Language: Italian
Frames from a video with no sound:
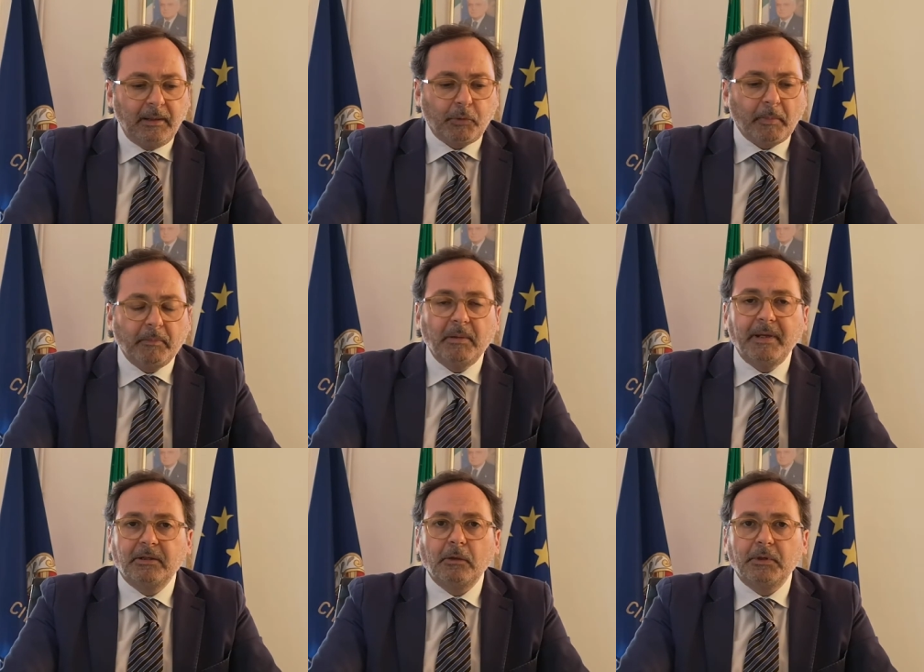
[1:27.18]

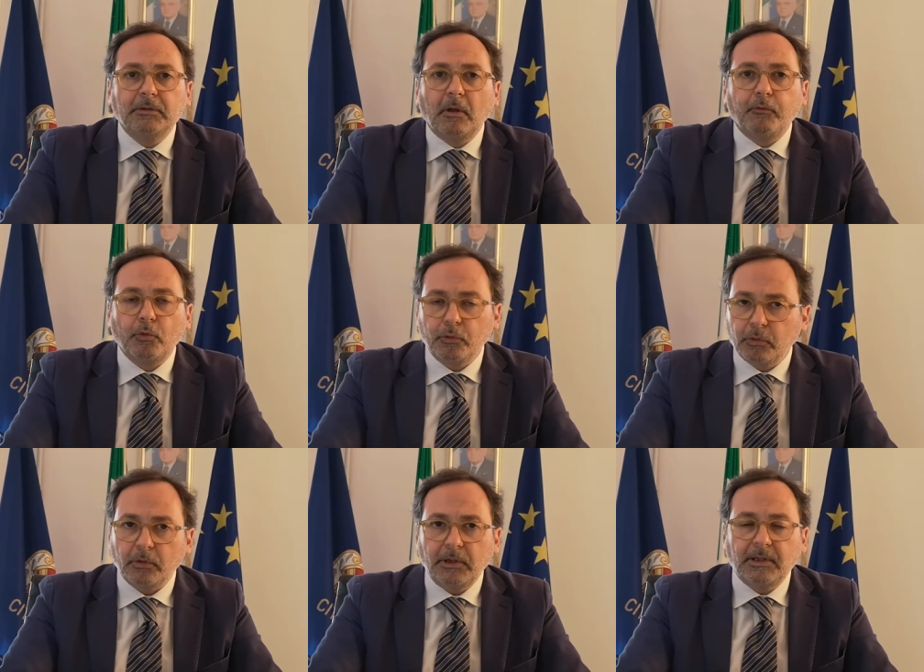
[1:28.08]
probabilmente questo è il
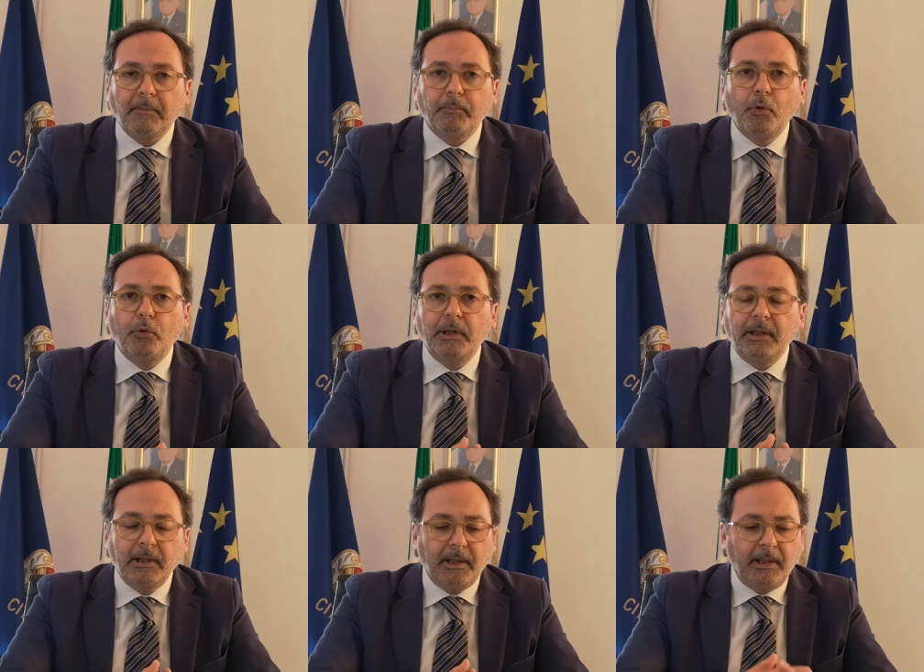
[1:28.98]
frutto di
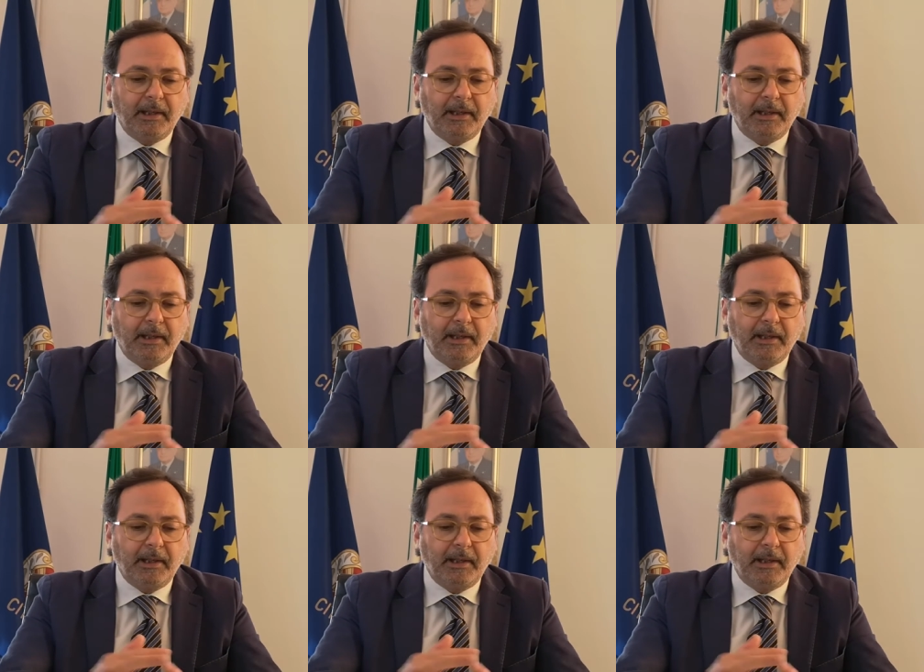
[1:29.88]
tamponi